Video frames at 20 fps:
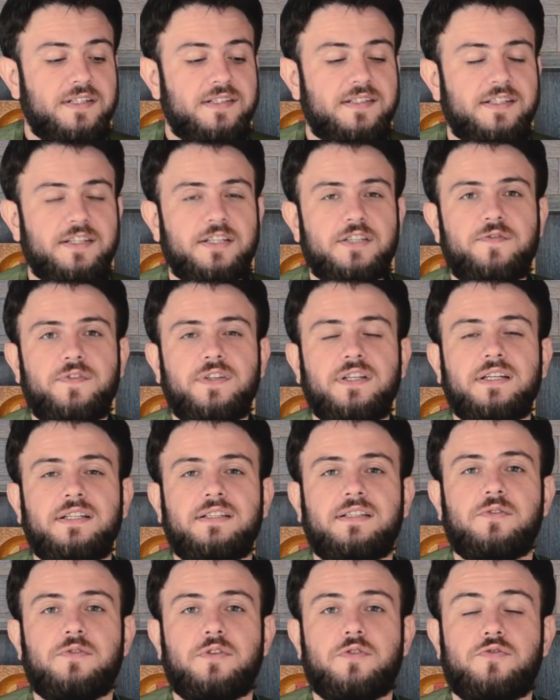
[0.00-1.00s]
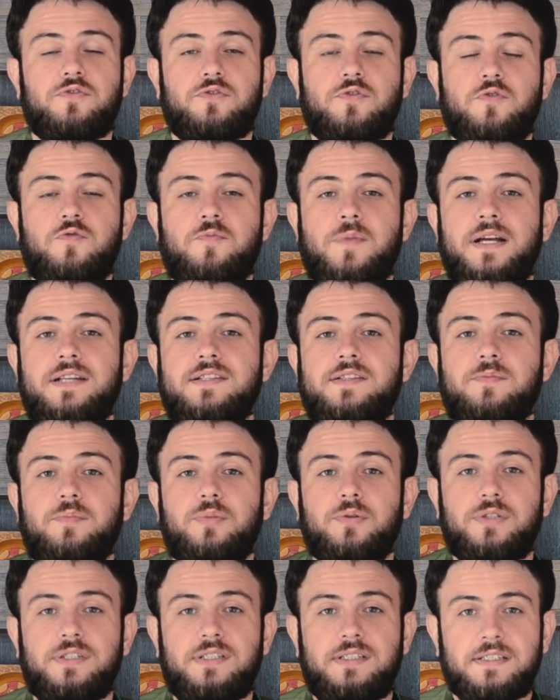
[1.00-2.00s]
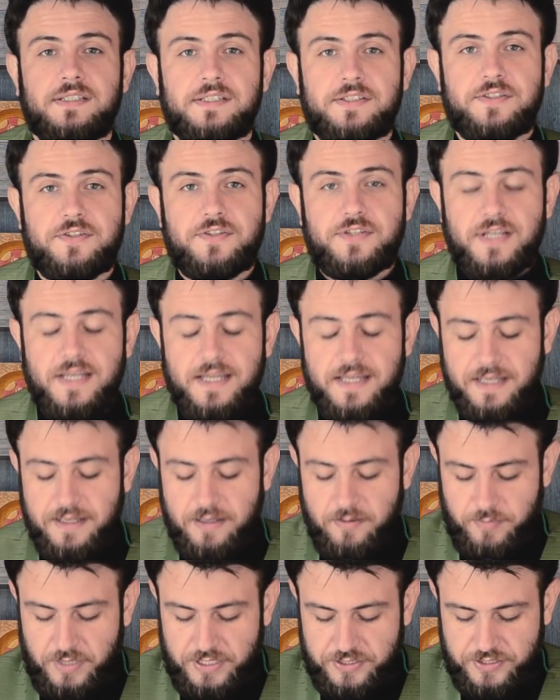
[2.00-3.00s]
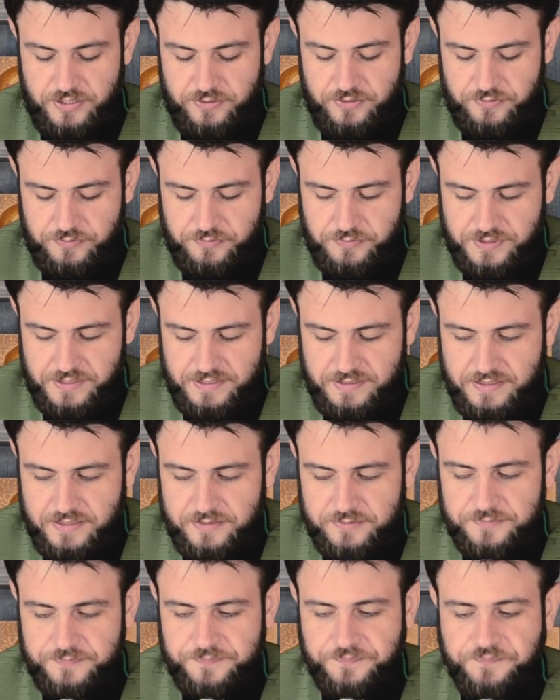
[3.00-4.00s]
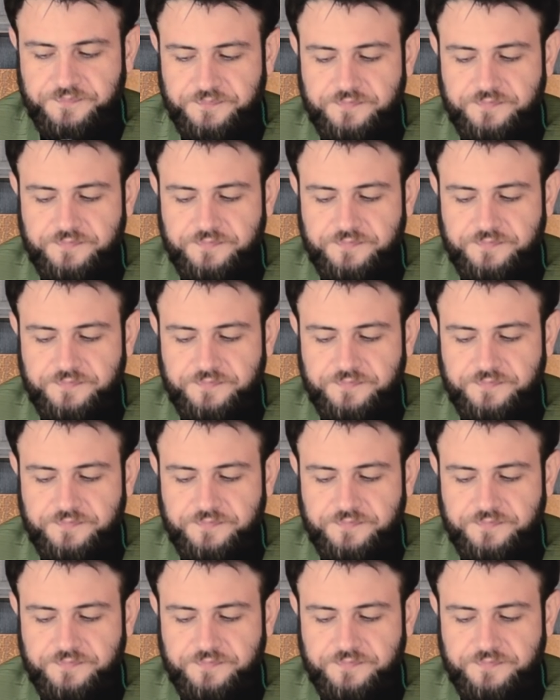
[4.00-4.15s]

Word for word: significa então que eu sou o mais importante. Mas Jesus, então,